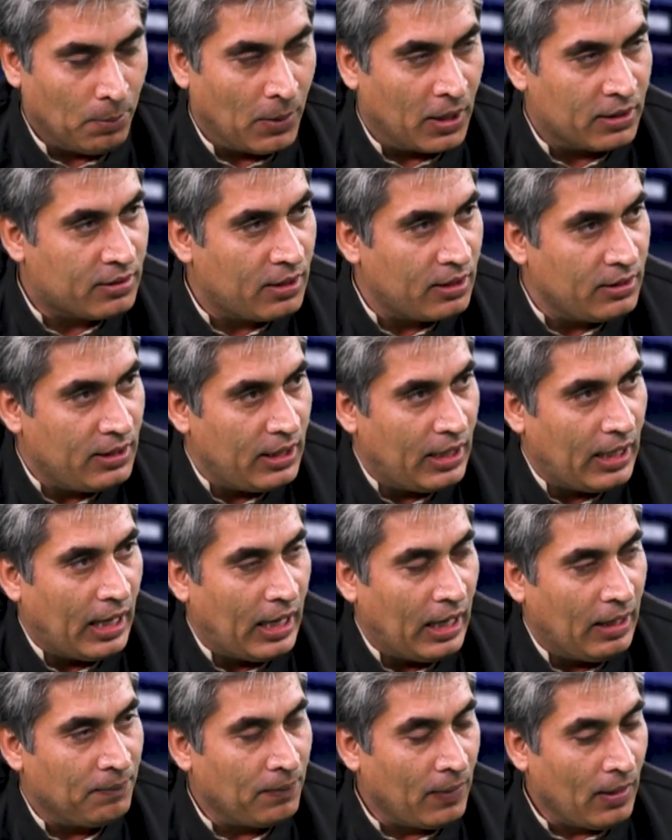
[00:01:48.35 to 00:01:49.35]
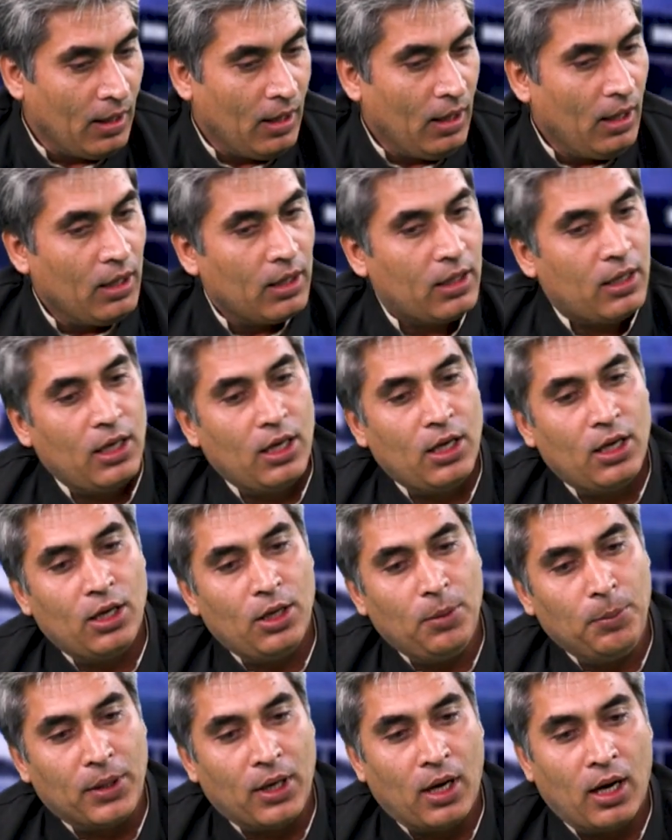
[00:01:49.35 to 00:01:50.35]
मकसद ये है कि
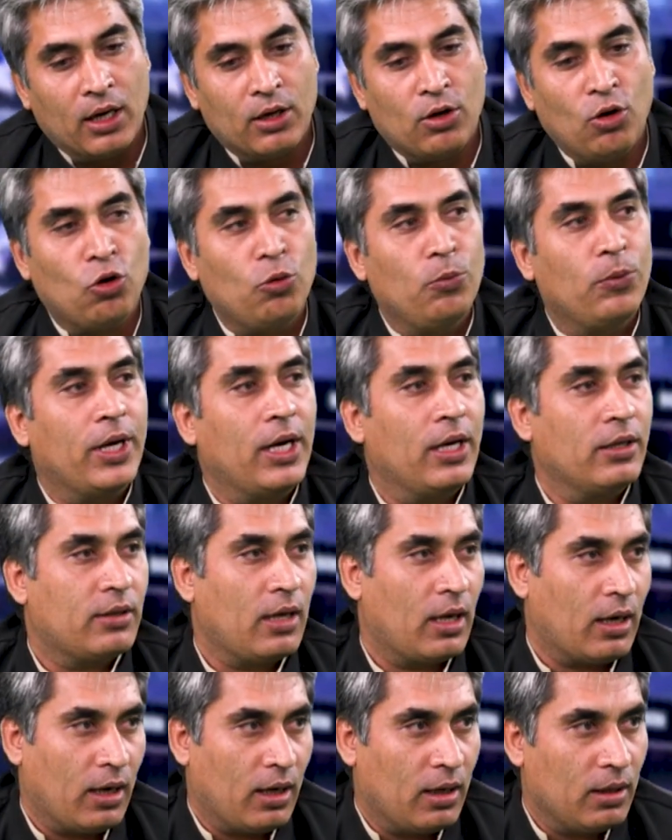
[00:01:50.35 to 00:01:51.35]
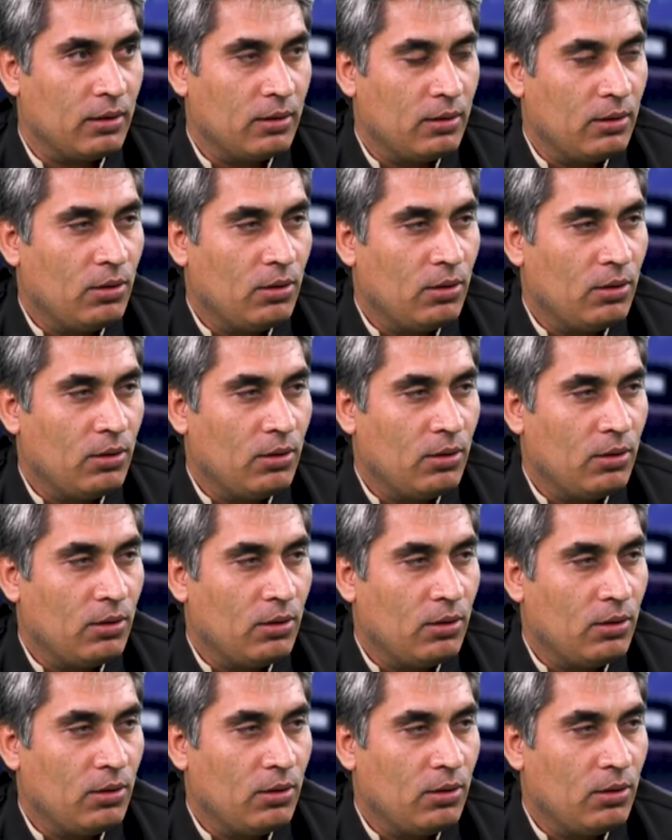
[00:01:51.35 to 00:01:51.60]
इमरान खान को माइनस करना